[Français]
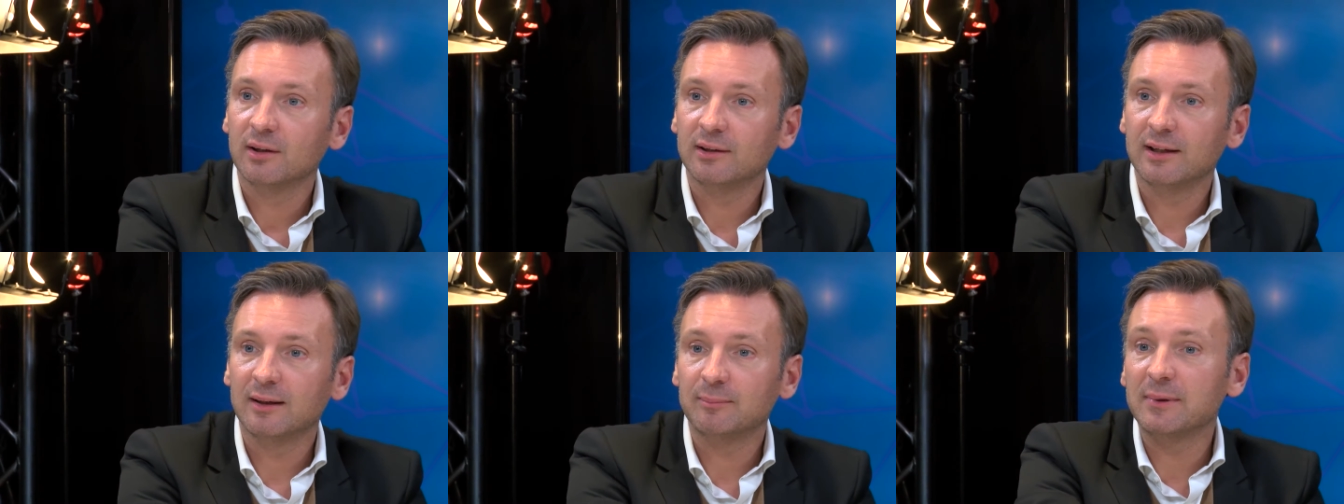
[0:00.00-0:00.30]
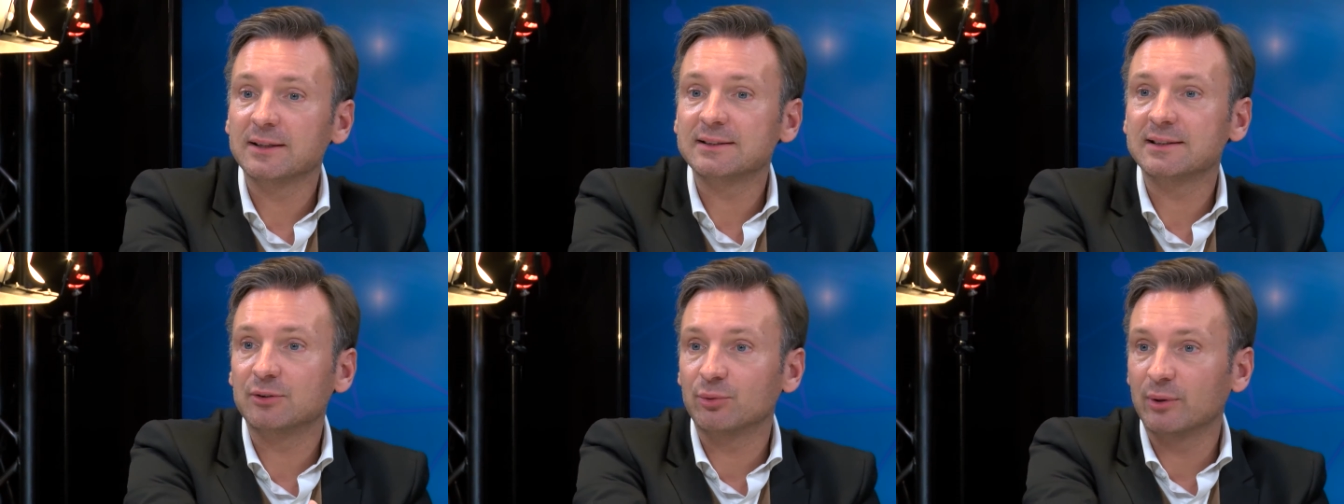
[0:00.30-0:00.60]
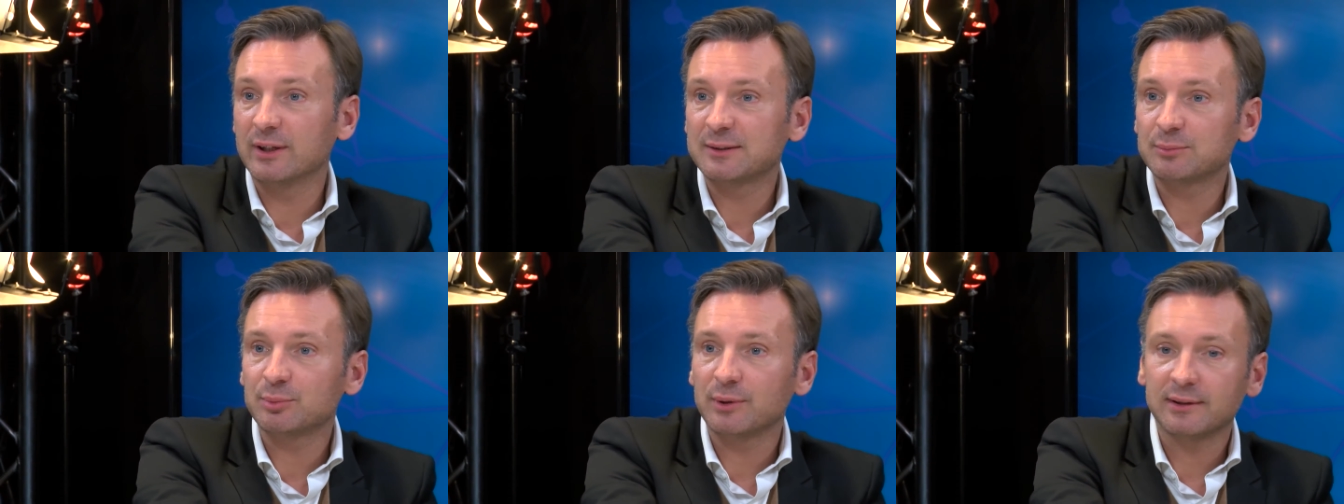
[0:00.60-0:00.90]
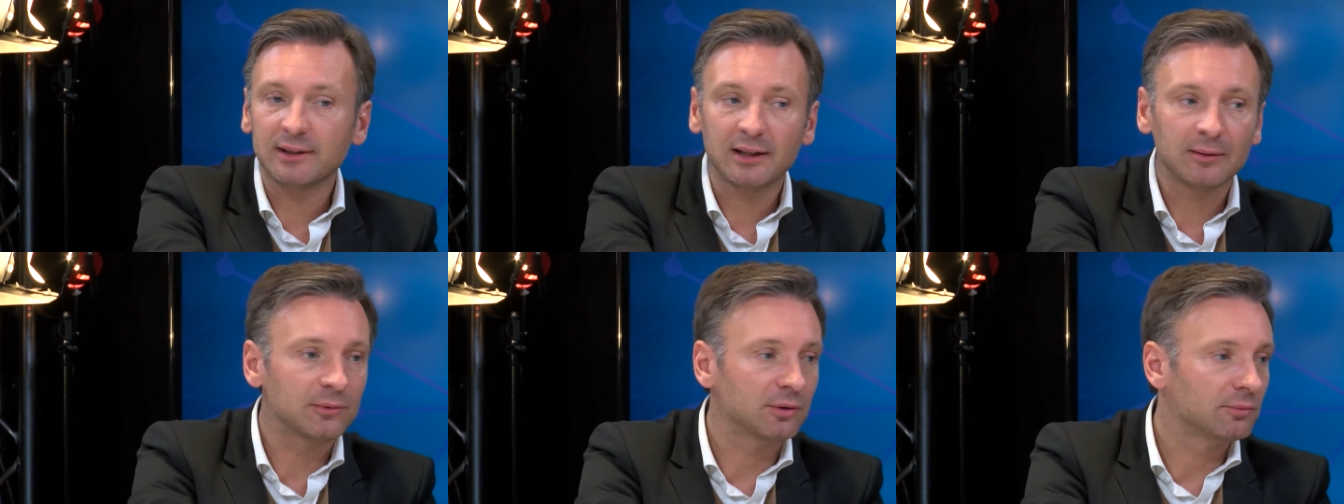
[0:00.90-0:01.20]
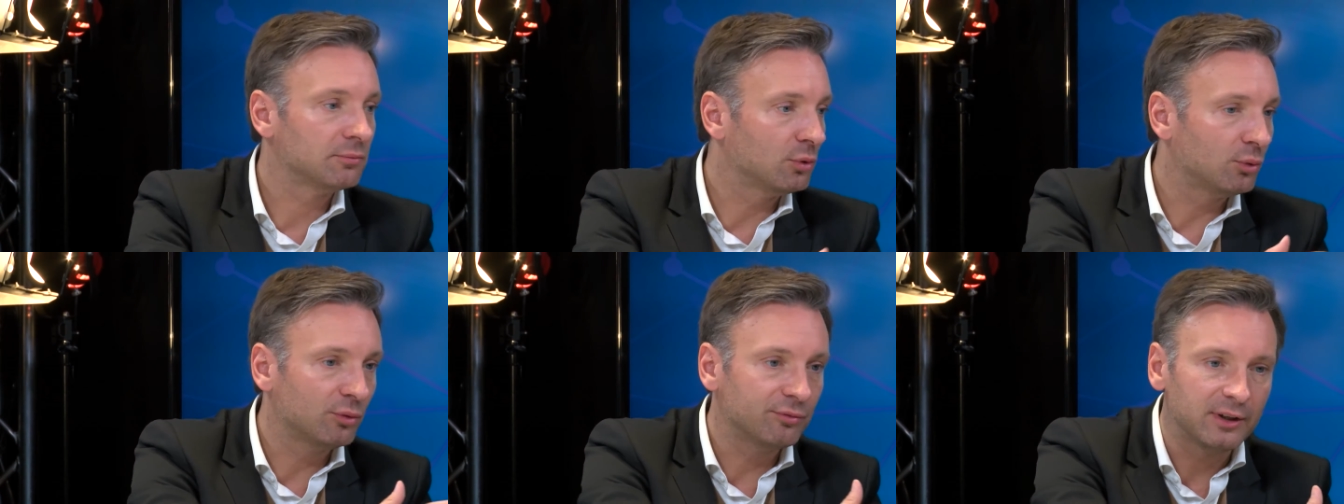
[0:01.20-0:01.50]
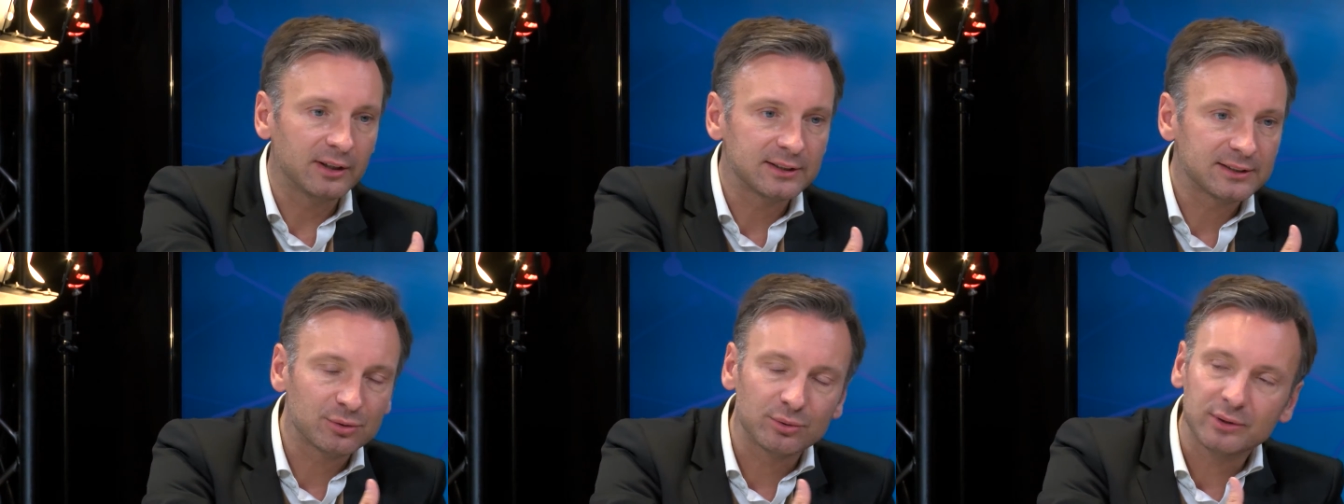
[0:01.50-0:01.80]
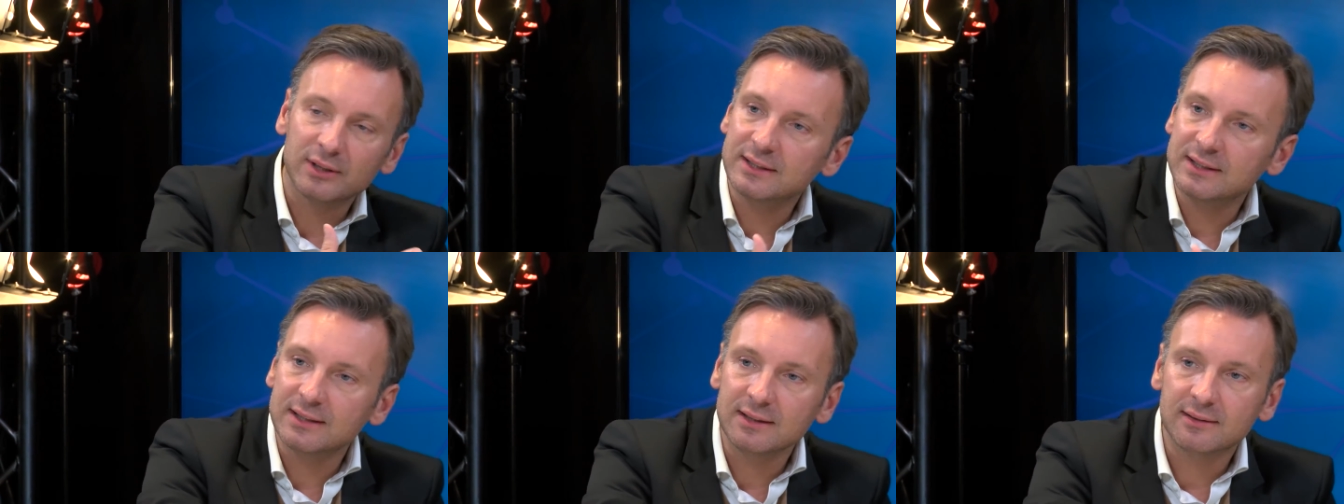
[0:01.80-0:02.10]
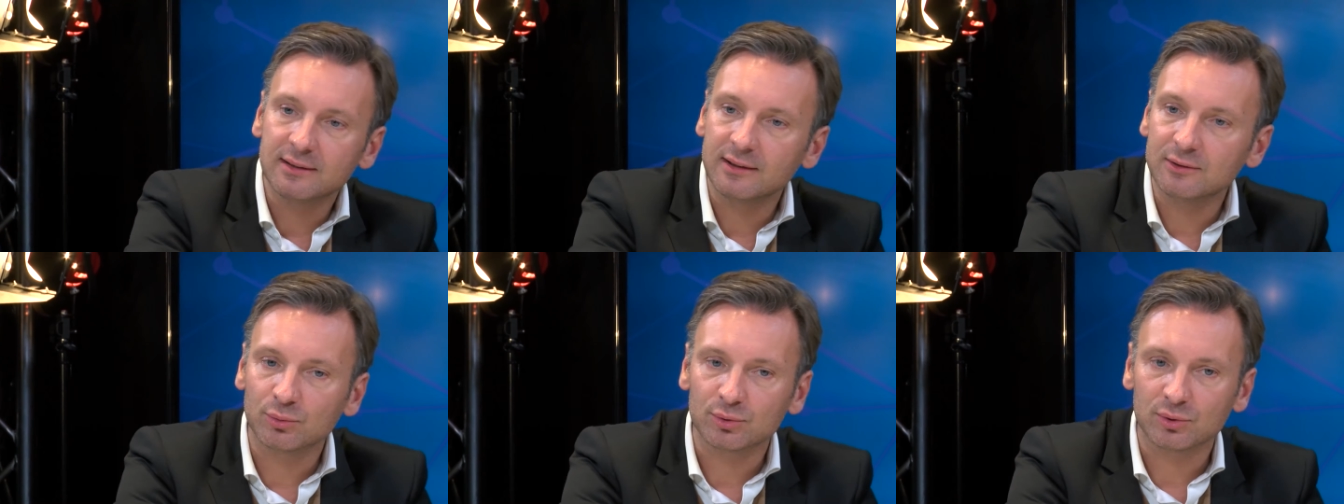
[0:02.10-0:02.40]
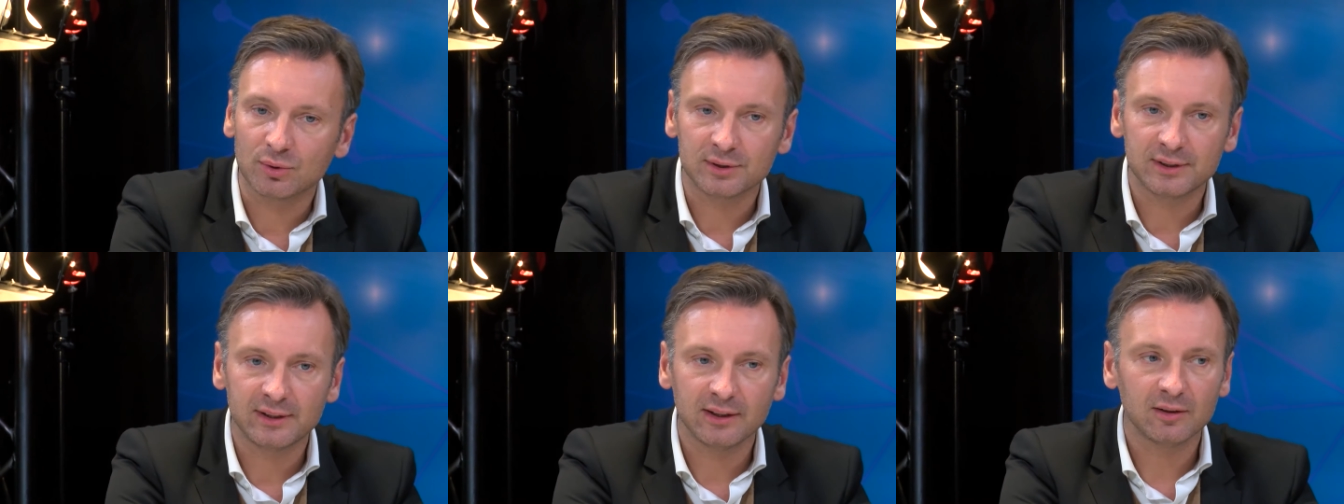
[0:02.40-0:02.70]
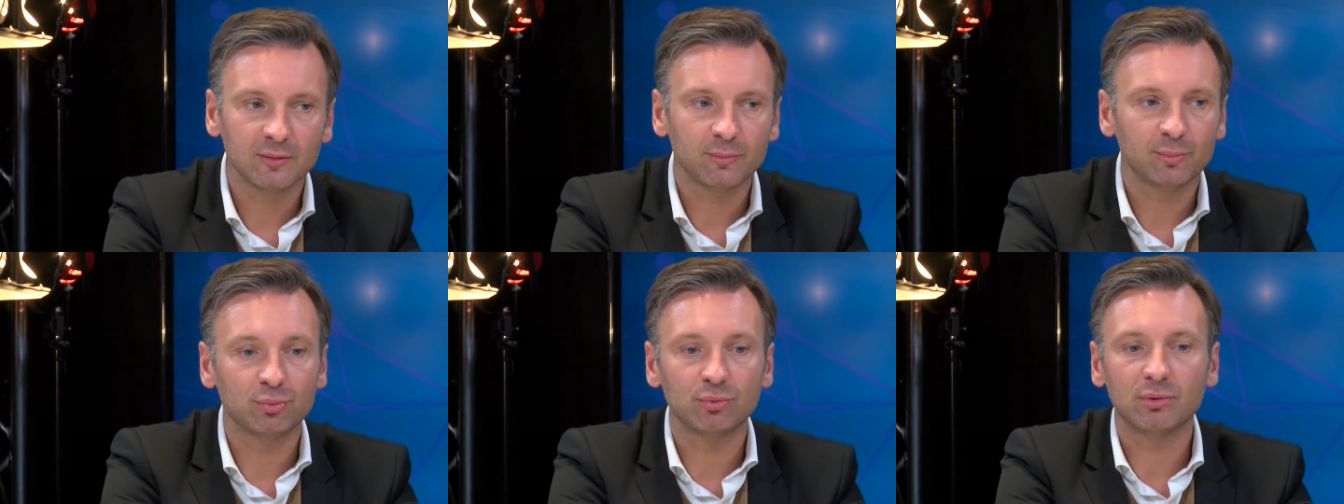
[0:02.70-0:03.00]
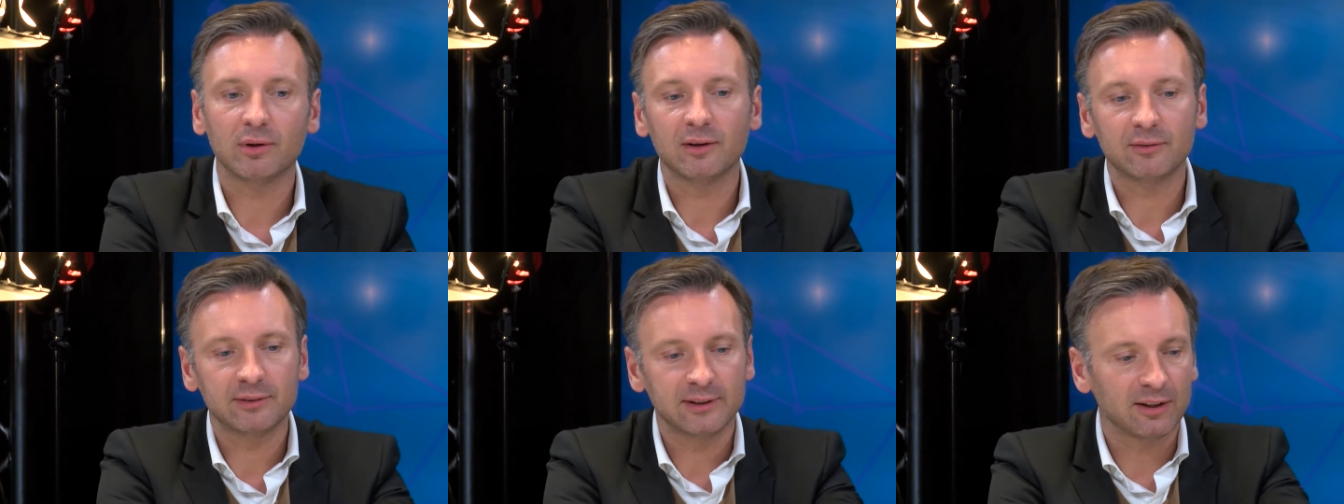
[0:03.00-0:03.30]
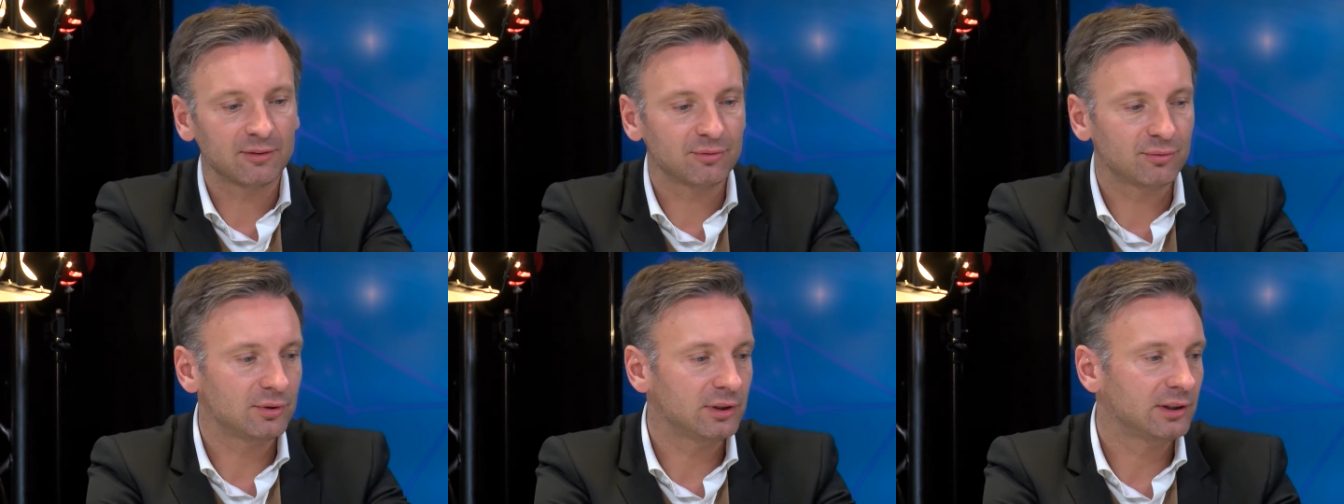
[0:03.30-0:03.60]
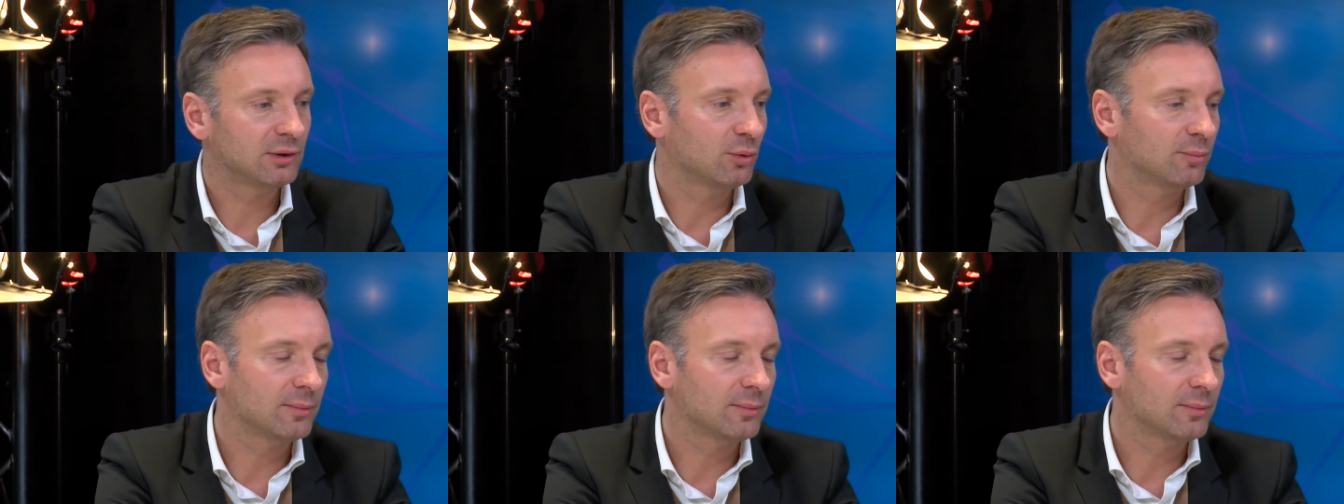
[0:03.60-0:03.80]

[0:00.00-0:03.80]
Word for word: La base étant exploitable, on va solliciter nos anciens pour intervenir au